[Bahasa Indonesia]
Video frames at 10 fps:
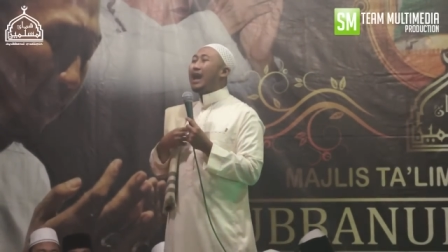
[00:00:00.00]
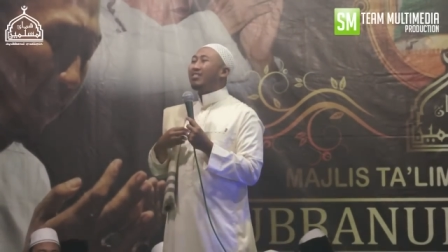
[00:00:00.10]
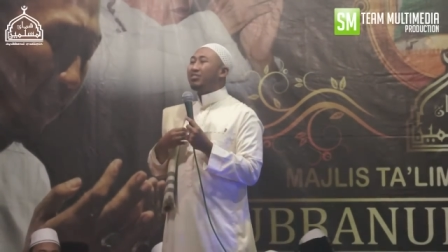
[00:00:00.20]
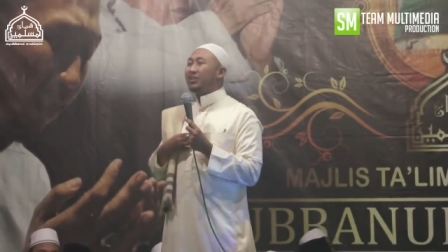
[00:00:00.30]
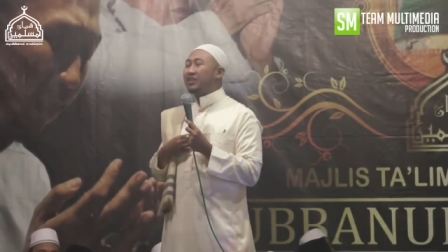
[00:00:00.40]

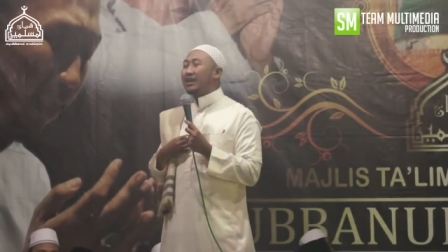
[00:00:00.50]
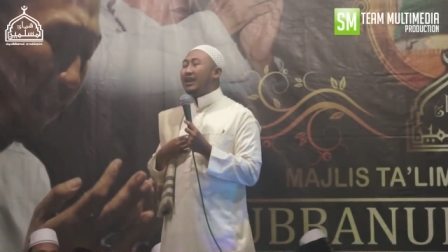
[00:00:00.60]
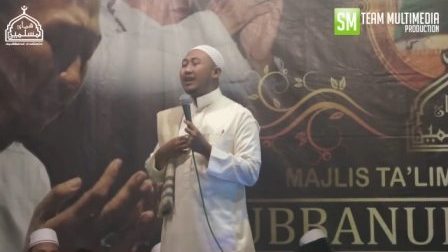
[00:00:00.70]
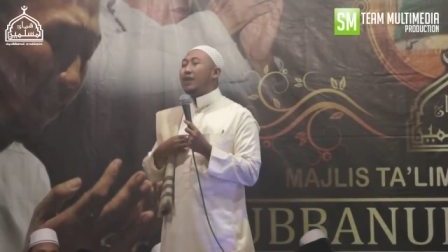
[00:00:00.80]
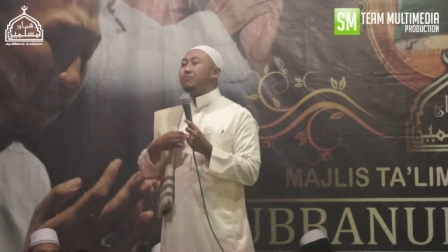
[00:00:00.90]
ateni
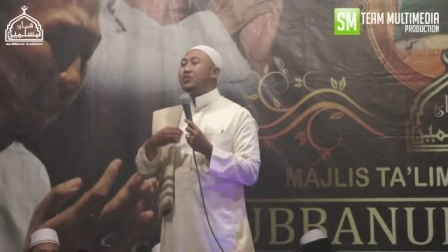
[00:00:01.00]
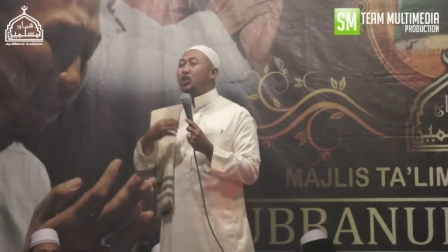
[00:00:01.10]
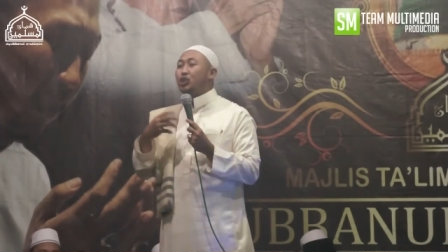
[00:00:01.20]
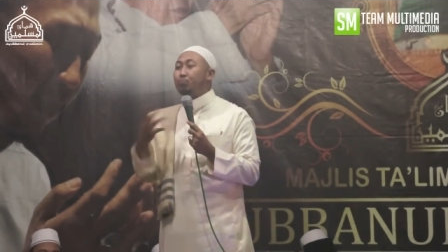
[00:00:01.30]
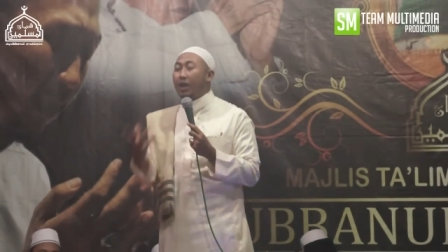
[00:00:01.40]
kalam
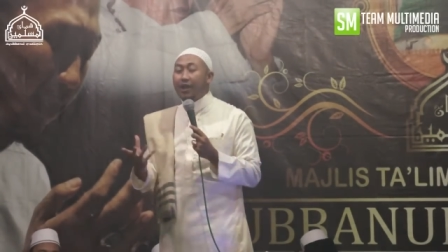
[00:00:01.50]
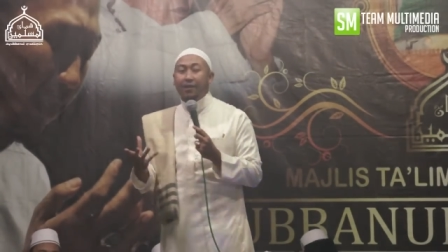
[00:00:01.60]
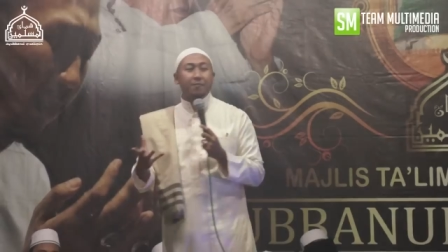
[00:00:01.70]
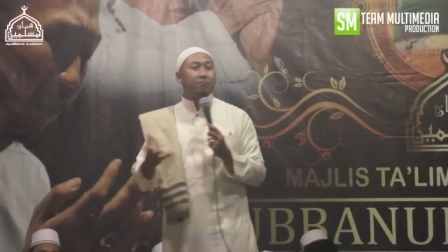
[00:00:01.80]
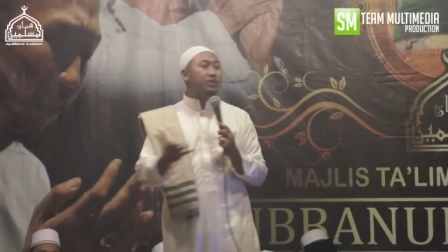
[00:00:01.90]
yasba
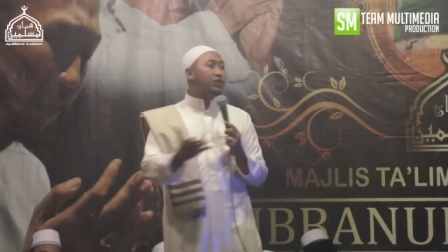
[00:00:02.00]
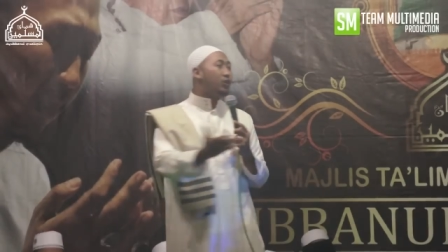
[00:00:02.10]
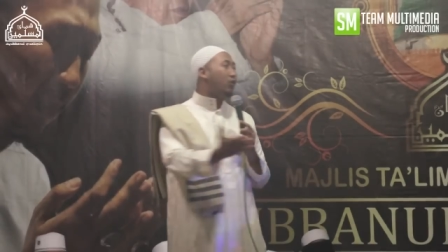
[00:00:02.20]
bikiro